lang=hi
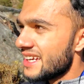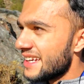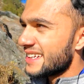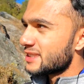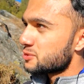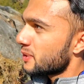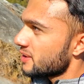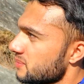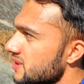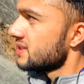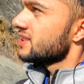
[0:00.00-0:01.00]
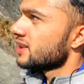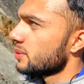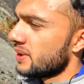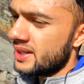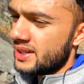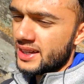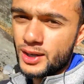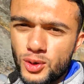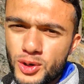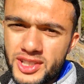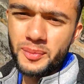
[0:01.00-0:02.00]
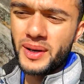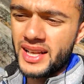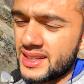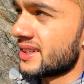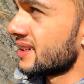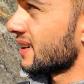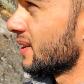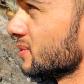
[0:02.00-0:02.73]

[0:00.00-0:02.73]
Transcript: लेकिन स्प्रिंग सीज़न में एक और ट्रिप प्लान कर रहा